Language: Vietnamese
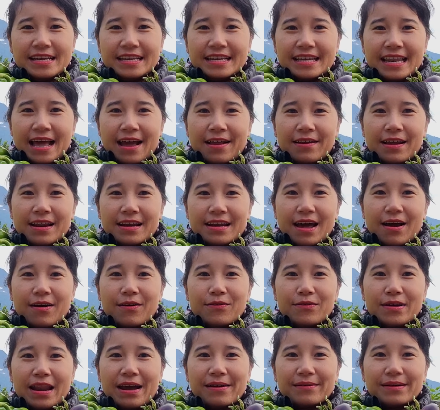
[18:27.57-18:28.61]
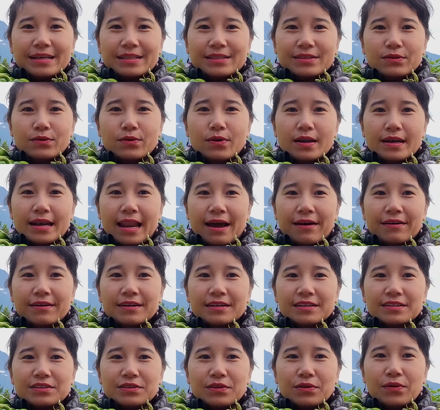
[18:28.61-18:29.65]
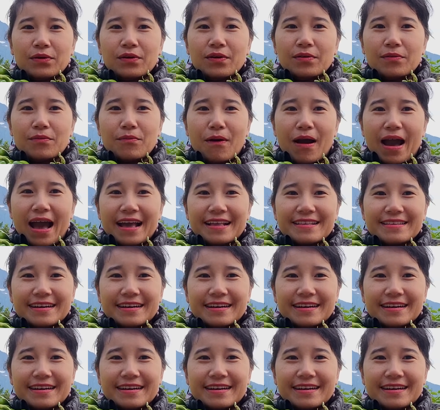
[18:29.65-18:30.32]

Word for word: nào là đậu nào cà chua nào ớt chuông quá